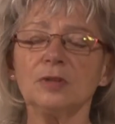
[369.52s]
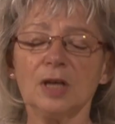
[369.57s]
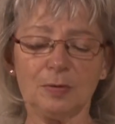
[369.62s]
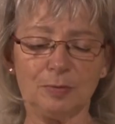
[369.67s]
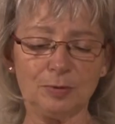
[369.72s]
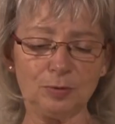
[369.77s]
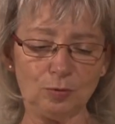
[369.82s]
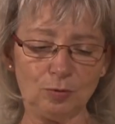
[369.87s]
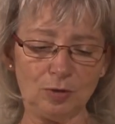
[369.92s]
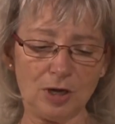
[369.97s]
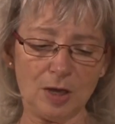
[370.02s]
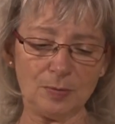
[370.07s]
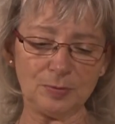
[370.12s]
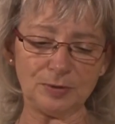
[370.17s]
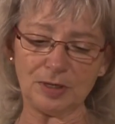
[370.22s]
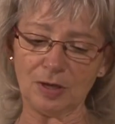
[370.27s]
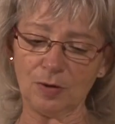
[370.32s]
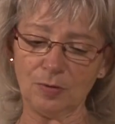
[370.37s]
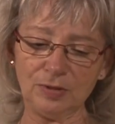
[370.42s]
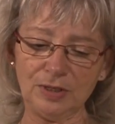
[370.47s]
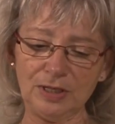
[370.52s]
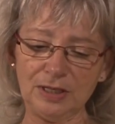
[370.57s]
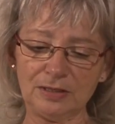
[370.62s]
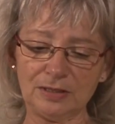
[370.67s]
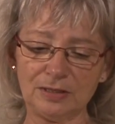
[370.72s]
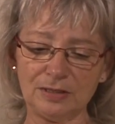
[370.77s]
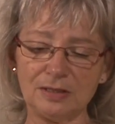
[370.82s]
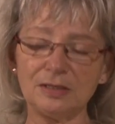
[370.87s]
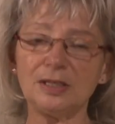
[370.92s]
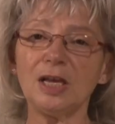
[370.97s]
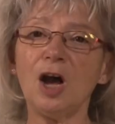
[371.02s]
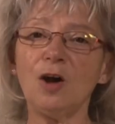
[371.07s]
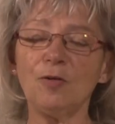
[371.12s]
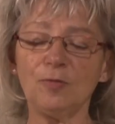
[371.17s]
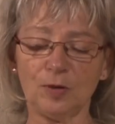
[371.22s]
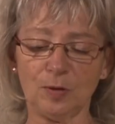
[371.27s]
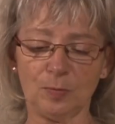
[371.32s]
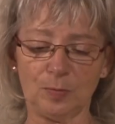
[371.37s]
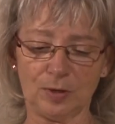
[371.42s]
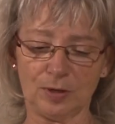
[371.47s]
aber du glaubst auch nicht, dass er sie
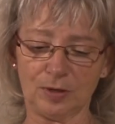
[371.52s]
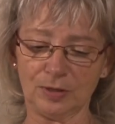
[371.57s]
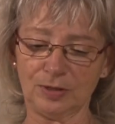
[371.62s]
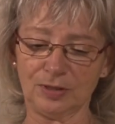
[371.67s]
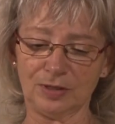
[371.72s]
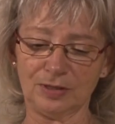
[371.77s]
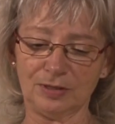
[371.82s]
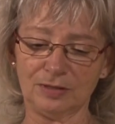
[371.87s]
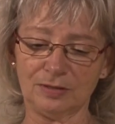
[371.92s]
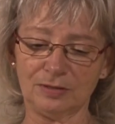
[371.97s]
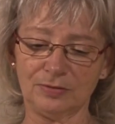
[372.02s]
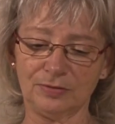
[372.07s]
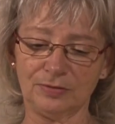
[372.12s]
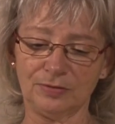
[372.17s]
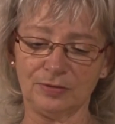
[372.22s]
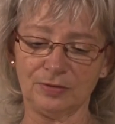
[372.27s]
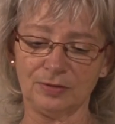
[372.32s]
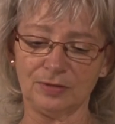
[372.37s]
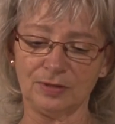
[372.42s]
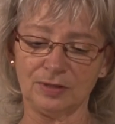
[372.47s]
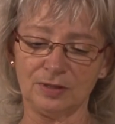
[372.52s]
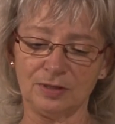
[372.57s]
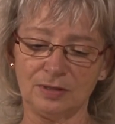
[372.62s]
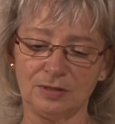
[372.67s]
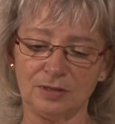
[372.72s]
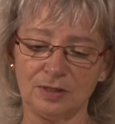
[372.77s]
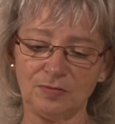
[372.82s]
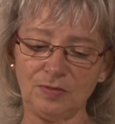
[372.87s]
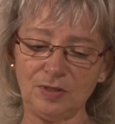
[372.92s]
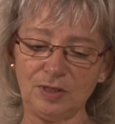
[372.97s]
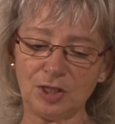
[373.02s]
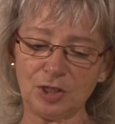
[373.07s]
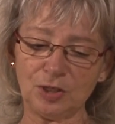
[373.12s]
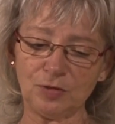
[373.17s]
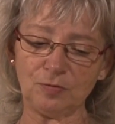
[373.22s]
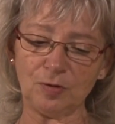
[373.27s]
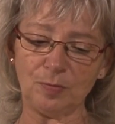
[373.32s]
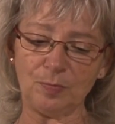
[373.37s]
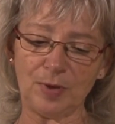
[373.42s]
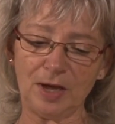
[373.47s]
aufgebracht hat. Wie das
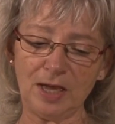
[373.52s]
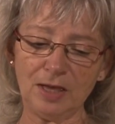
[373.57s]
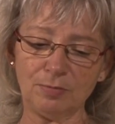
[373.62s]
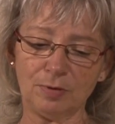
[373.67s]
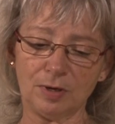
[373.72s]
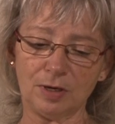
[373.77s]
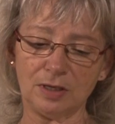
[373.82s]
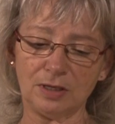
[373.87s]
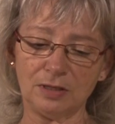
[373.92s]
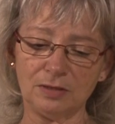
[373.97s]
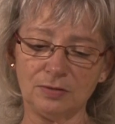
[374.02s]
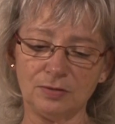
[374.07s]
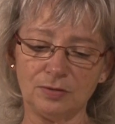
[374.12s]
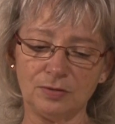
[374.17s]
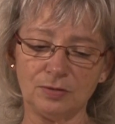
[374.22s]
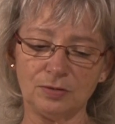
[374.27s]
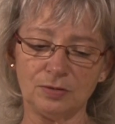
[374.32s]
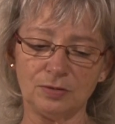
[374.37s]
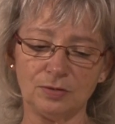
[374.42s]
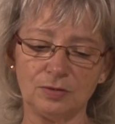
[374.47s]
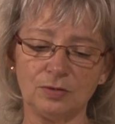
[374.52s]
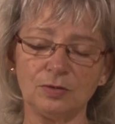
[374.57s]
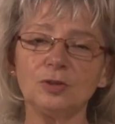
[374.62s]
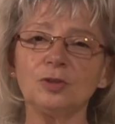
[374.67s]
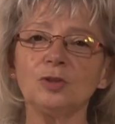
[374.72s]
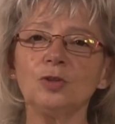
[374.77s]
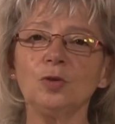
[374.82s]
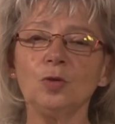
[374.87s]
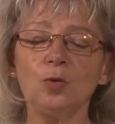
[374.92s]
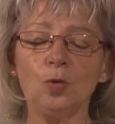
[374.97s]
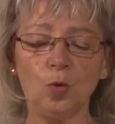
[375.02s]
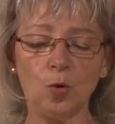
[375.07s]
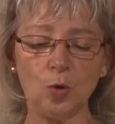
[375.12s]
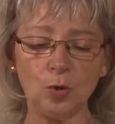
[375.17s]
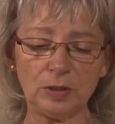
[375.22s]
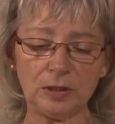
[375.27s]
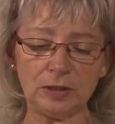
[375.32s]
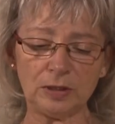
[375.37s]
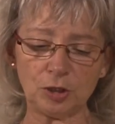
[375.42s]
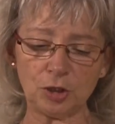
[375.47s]
vorbei war,
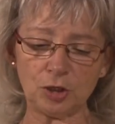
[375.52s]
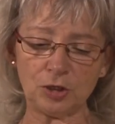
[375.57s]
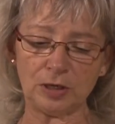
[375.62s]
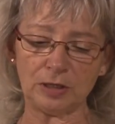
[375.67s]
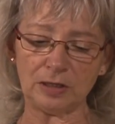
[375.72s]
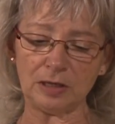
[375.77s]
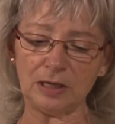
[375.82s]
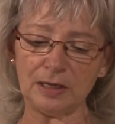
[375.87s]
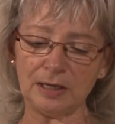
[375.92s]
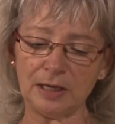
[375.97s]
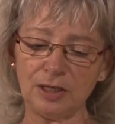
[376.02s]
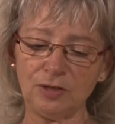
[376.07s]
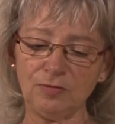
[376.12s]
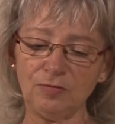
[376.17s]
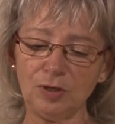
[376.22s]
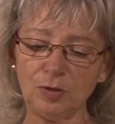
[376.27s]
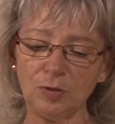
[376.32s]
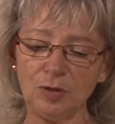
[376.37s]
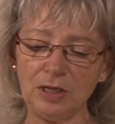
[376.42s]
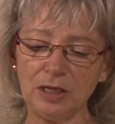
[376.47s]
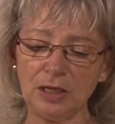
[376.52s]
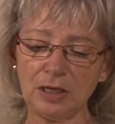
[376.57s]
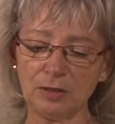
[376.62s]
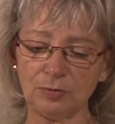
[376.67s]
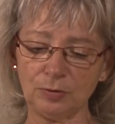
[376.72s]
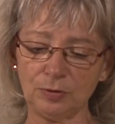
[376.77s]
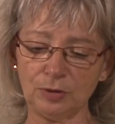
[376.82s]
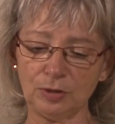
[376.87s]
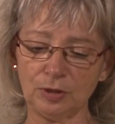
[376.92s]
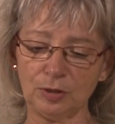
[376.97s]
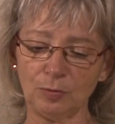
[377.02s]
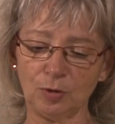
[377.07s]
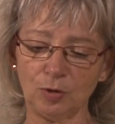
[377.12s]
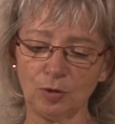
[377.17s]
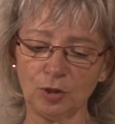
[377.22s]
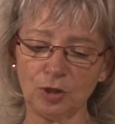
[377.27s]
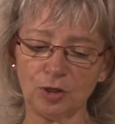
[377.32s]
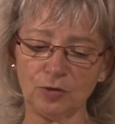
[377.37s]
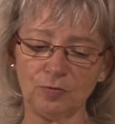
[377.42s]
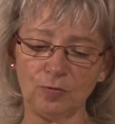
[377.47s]
holte das Schneiderlein eine Violine unter dem
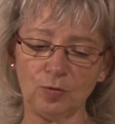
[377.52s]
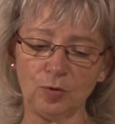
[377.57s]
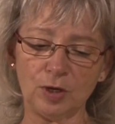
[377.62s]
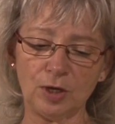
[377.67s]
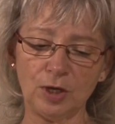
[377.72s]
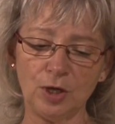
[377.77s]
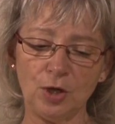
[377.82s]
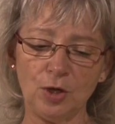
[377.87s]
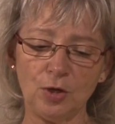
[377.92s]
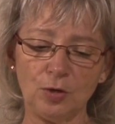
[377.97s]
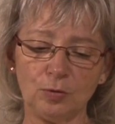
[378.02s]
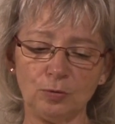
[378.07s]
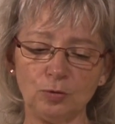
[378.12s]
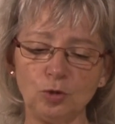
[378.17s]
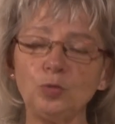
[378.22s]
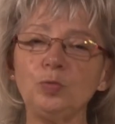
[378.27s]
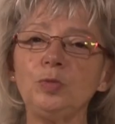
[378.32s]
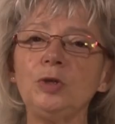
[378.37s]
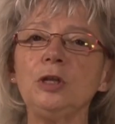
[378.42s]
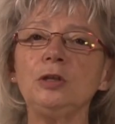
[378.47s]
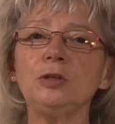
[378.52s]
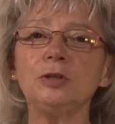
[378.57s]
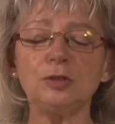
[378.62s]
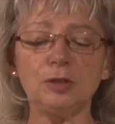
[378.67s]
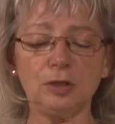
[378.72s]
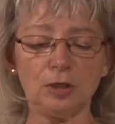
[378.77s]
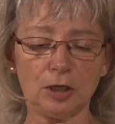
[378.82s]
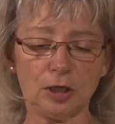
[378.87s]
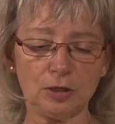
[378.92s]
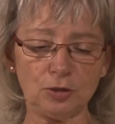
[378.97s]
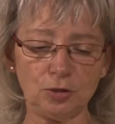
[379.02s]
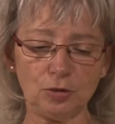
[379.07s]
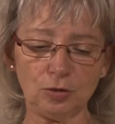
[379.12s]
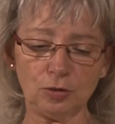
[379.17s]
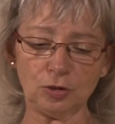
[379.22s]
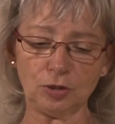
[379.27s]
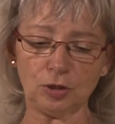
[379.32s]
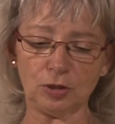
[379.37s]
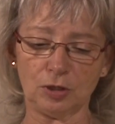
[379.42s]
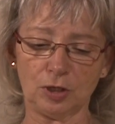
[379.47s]
Rock hervor und spielte sich ein
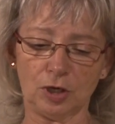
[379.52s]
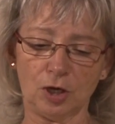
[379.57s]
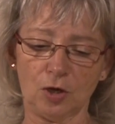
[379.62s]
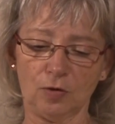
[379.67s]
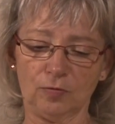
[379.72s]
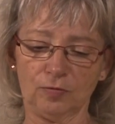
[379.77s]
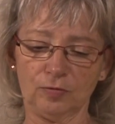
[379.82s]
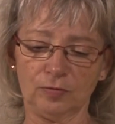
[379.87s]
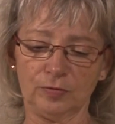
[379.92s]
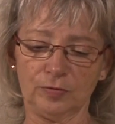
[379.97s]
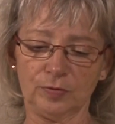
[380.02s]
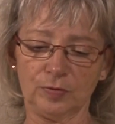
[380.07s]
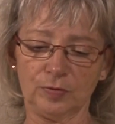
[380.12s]
Stückchen darauf.